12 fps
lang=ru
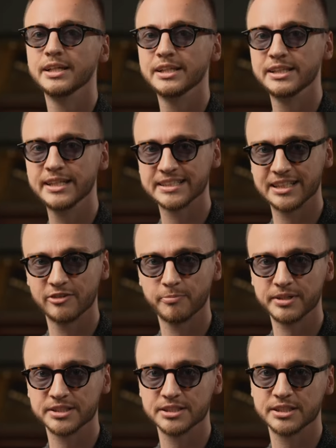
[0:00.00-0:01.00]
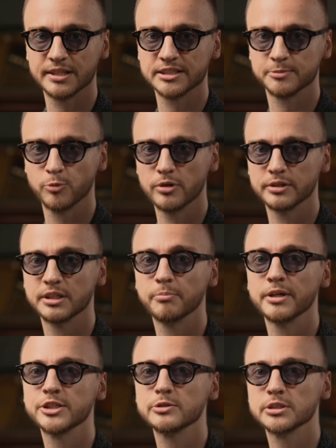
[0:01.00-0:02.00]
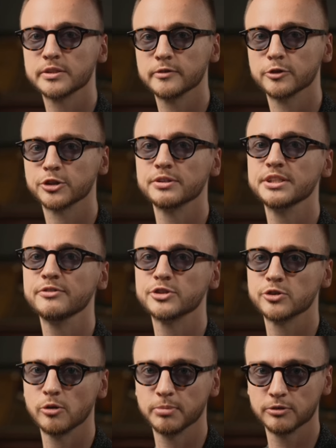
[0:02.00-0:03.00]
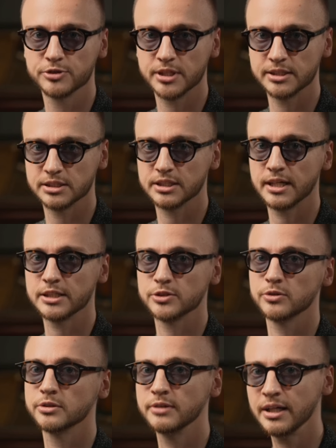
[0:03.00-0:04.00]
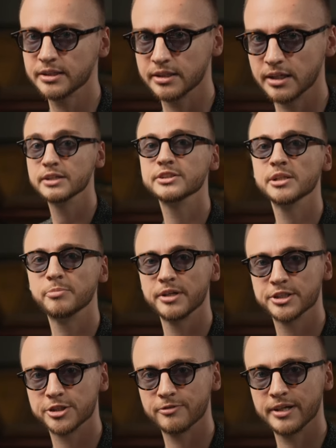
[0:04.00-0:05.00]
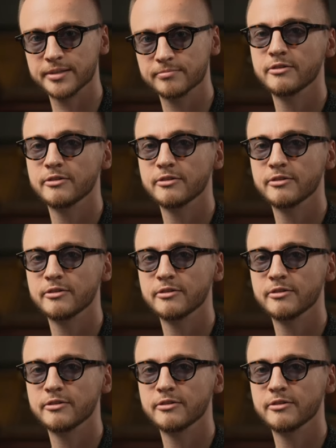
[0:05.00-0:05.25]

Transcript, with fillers: Если в процессе разбора ты почувствовал, что не все получается сразу и гладко, не переживай.